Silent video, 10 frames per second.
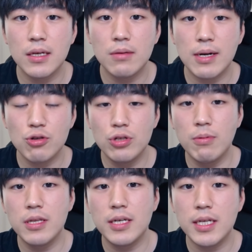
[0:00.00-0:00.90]
막
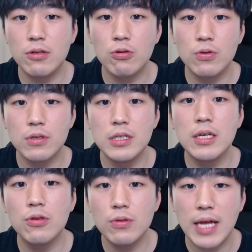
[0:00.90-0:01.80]
유튜버들끼리도
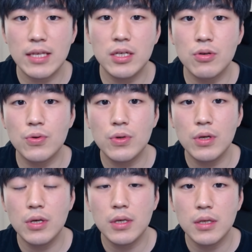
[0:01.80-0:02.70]
의견도 나뉘고
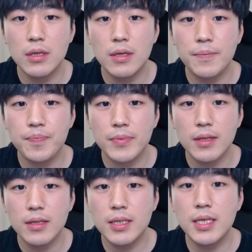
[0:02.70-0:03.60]

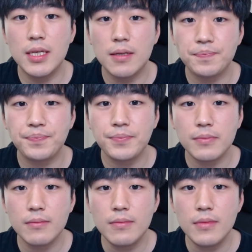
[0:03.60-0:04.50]
특히
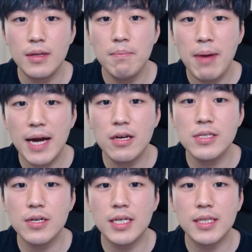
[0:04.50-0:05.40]

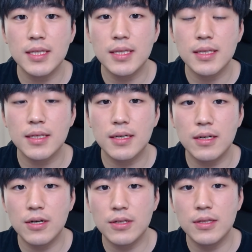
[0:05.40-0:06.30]
파격적인
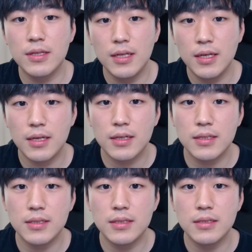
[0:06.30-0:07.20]
그런
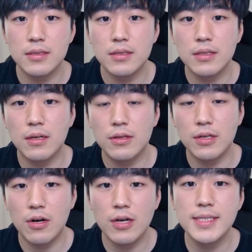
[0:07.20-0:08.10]
그
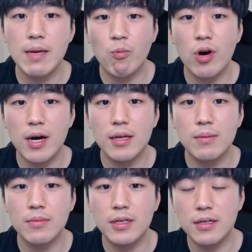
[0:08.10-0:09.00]
어떤 컨셉과
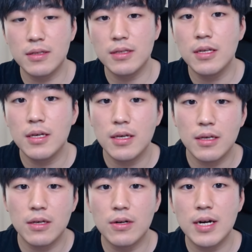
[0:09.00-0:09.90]
뭐 이런
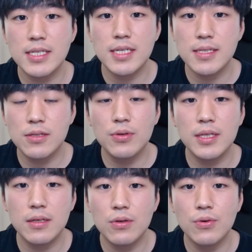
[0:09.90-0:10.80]
여러 가지
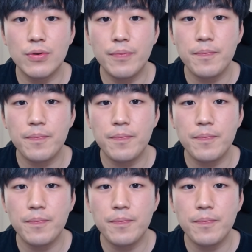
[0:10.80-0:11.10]
스토리들로